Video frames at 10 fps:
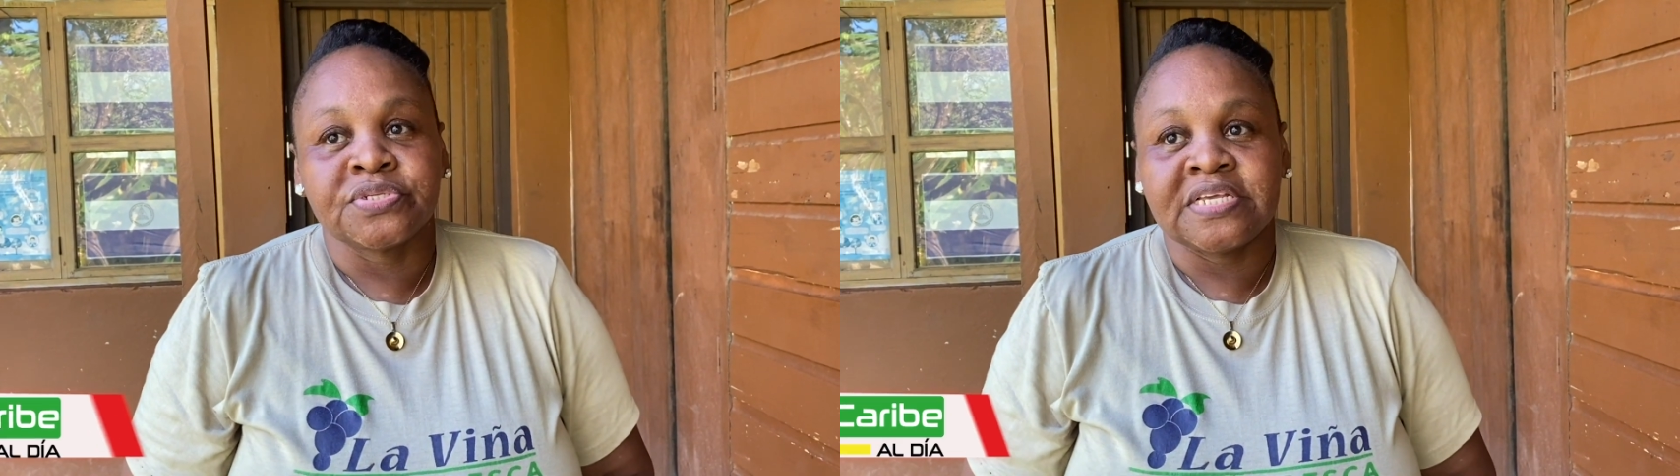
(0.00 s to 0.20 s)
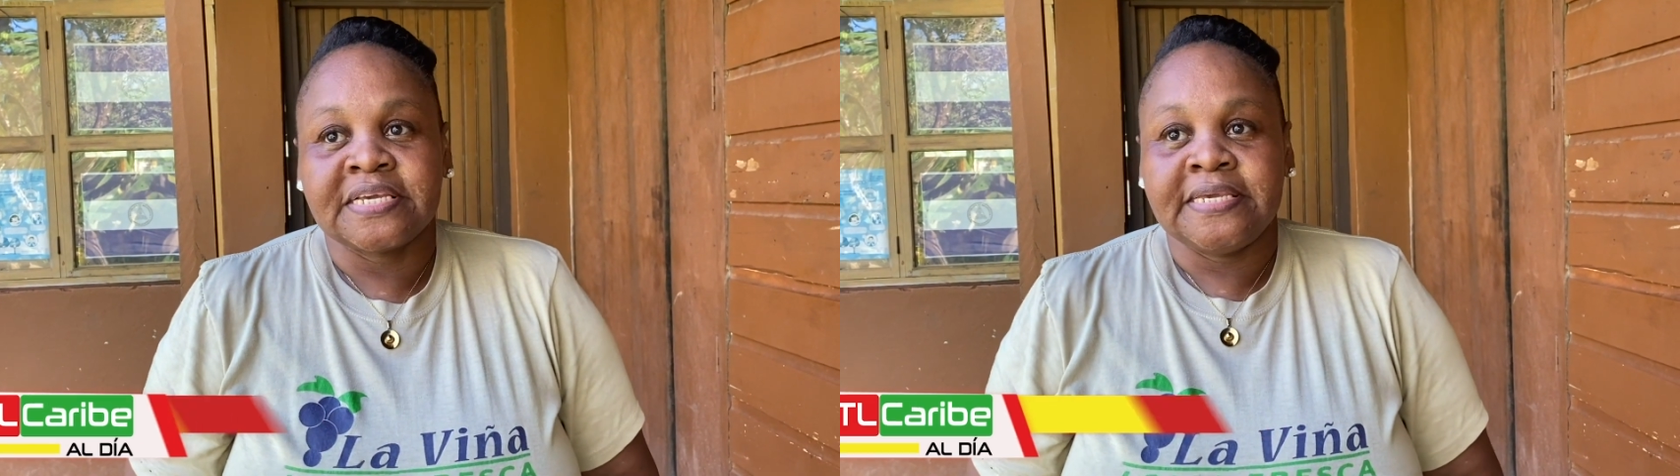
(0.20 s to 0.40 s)

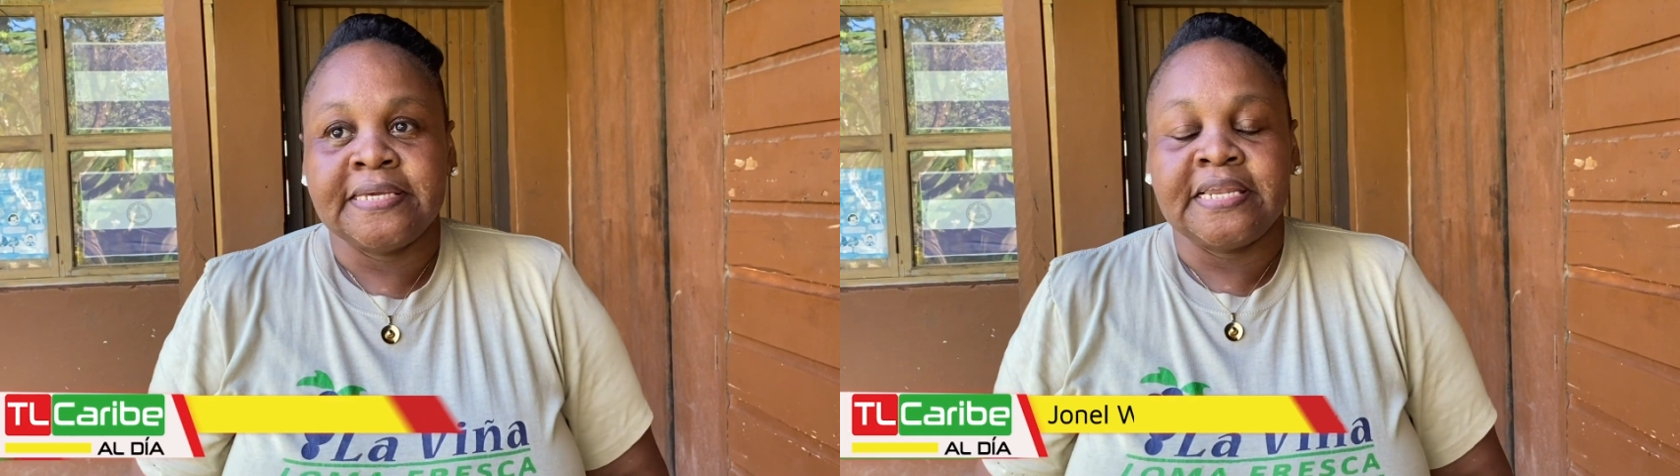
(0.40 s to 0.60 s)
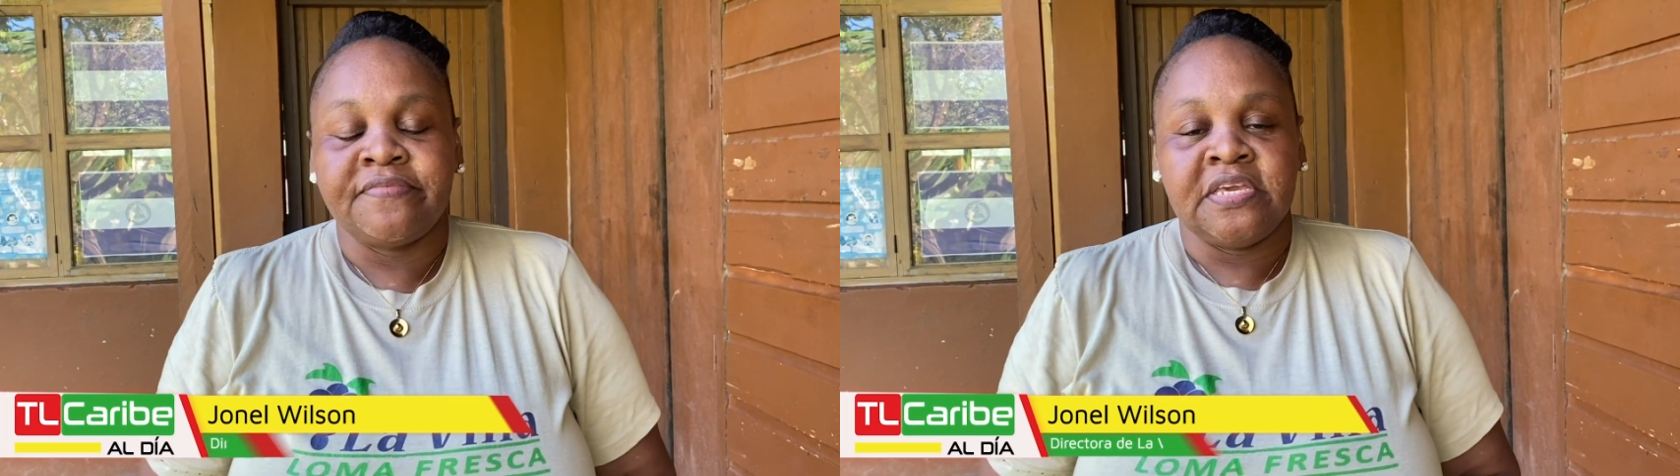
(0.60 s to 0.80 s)
aquí
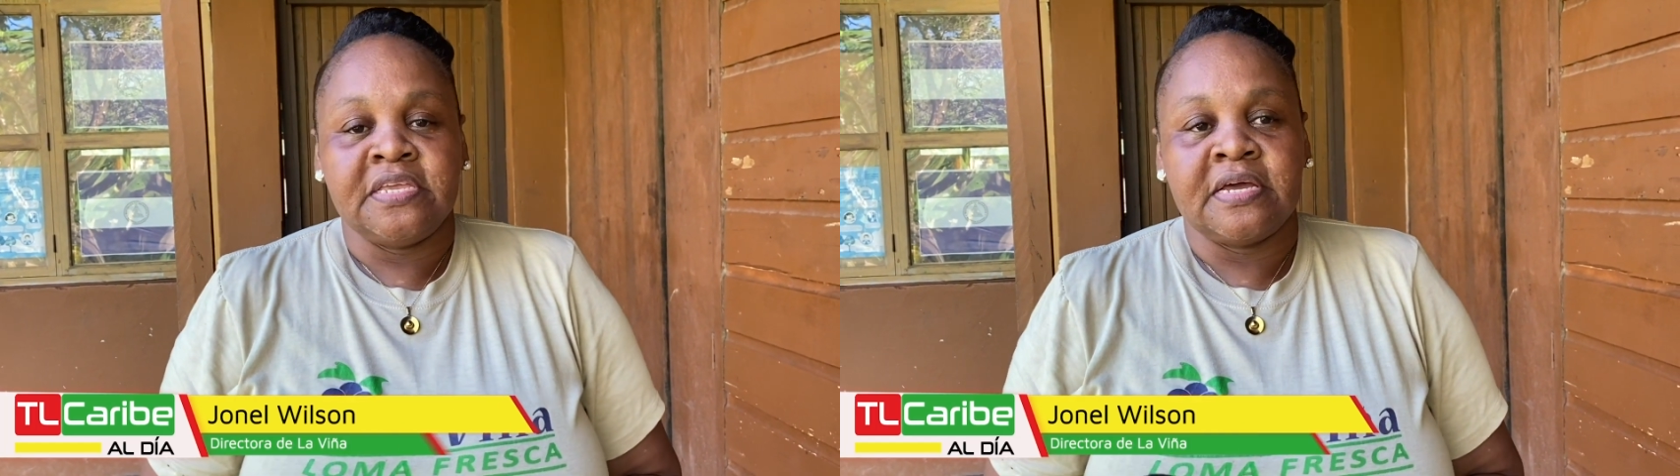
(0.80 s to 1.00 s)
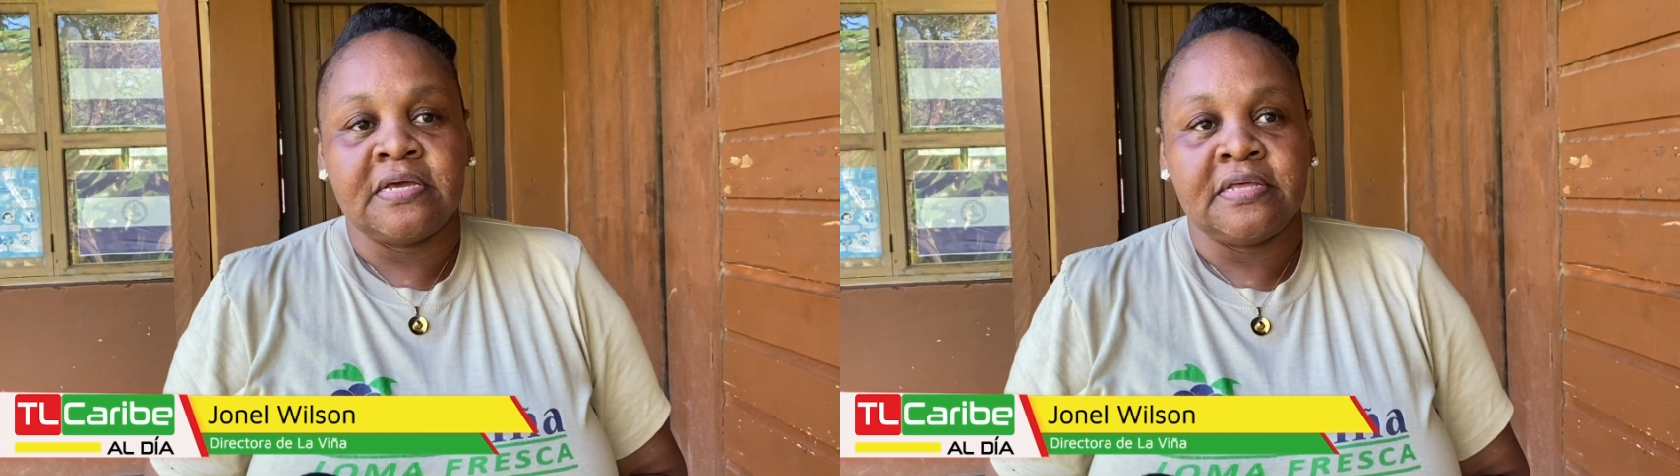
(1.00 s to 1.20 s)
en la
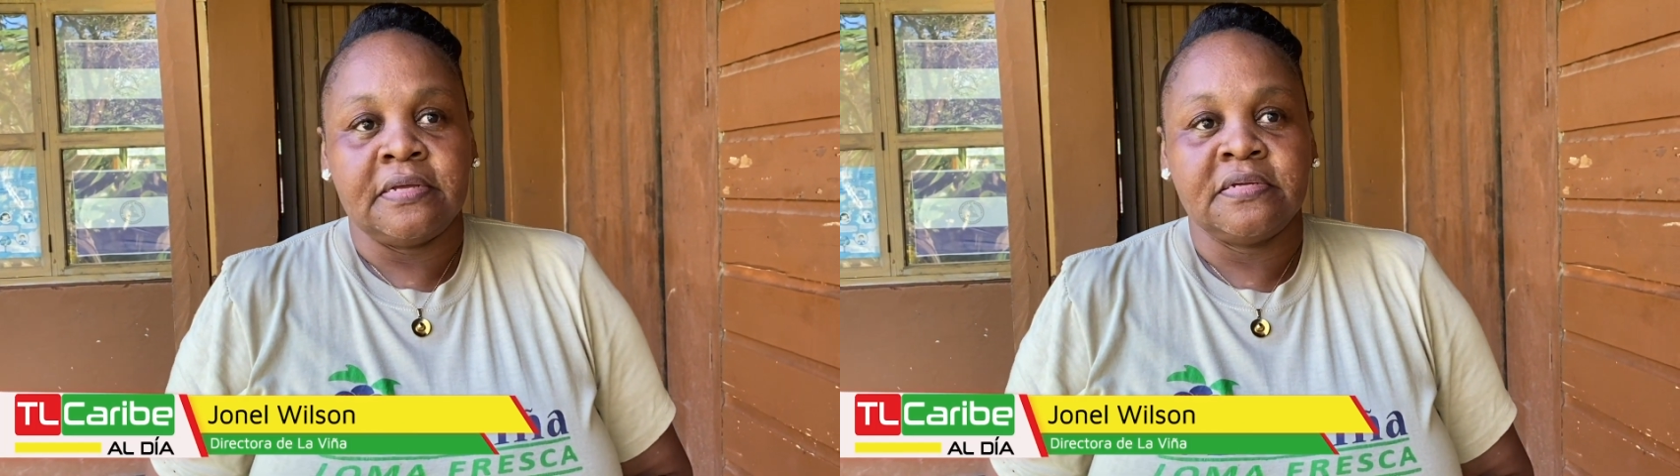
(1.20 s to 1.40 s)
viña,